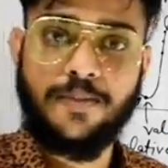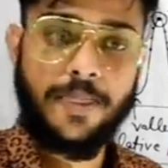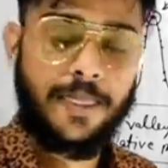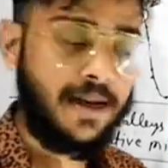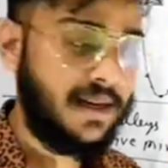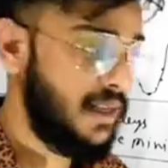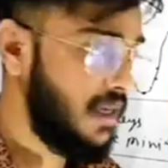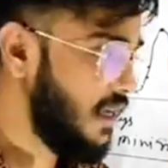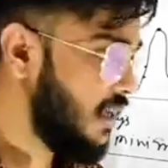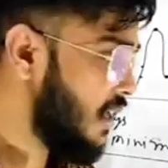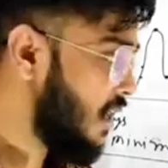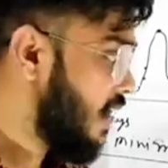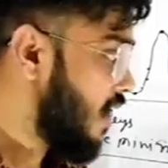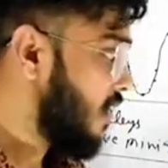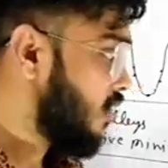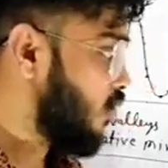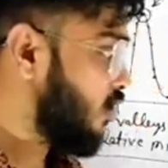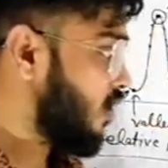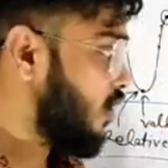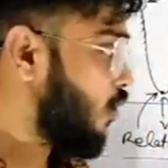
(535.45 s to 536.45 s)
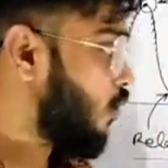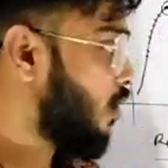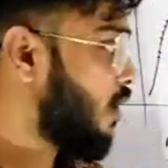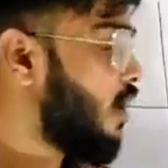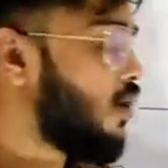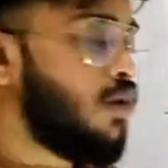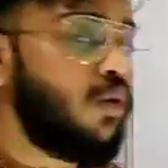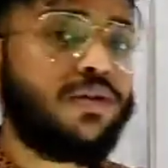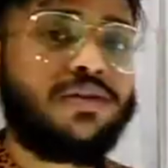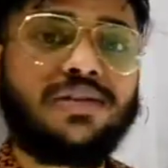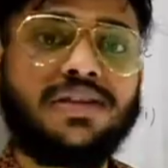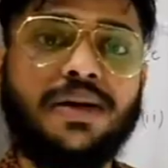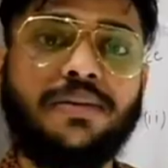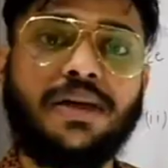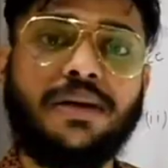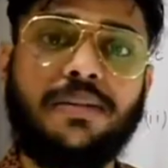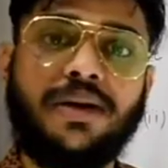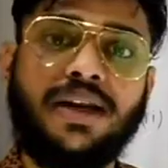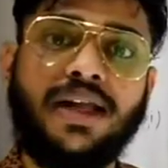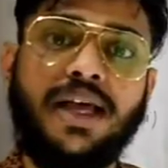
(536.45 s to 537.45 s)
ठीक है तो ये हो गया कॉन्सेप्ट
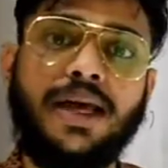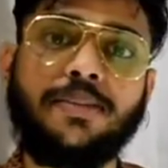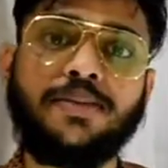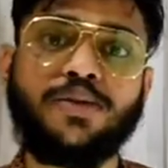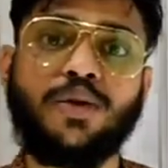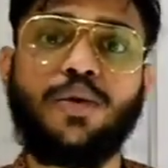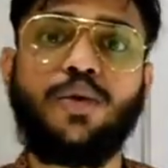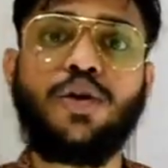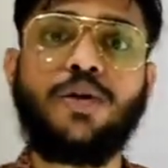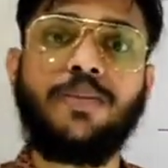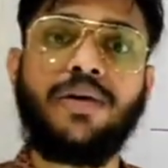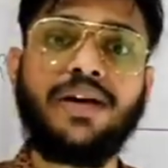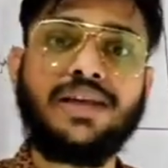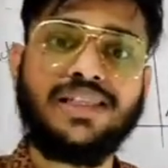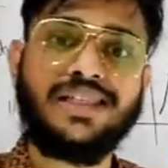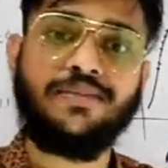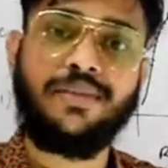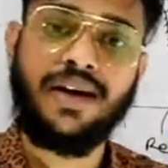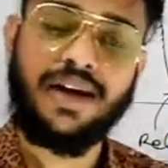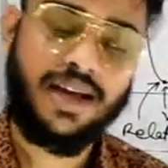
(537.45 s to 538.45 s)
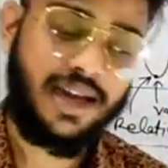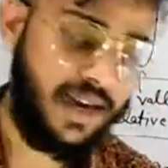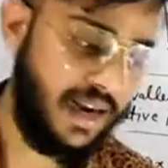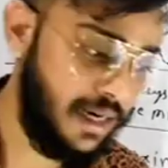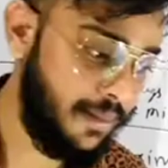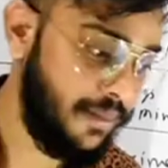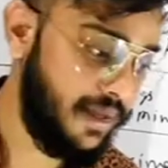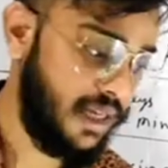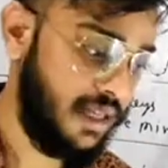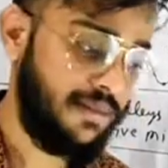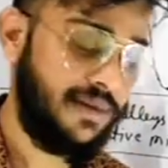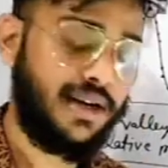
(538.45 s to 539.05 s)
हमारा एब्सोल्यूट मैक्सिमा का एंड मिनिमा